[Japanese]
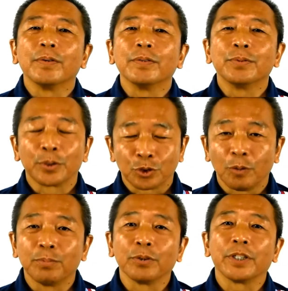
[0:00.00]

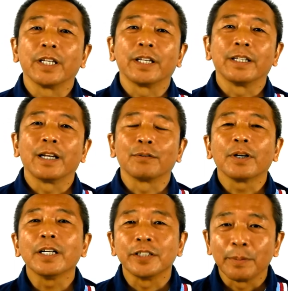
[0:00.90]
Photoshop のデータであると
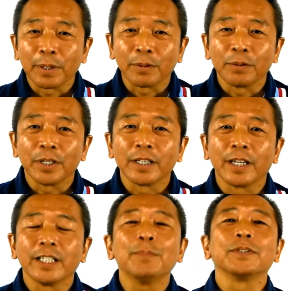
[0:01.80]
か ジェイペグ の
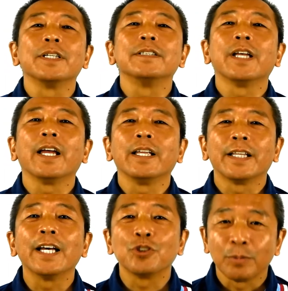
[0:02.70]
データでも全然
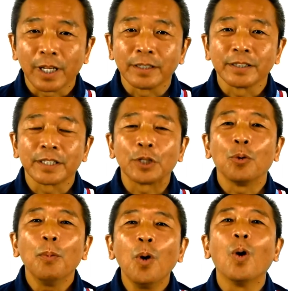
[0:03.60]
大丈夫なんですけ
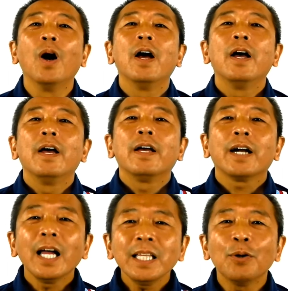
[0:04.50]
ども、
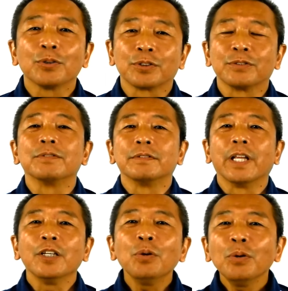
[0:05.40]
型を作っ
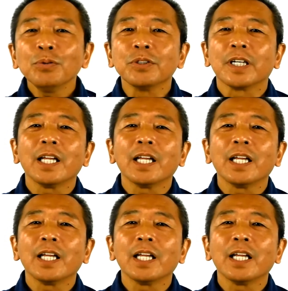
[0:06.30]
て色ごとに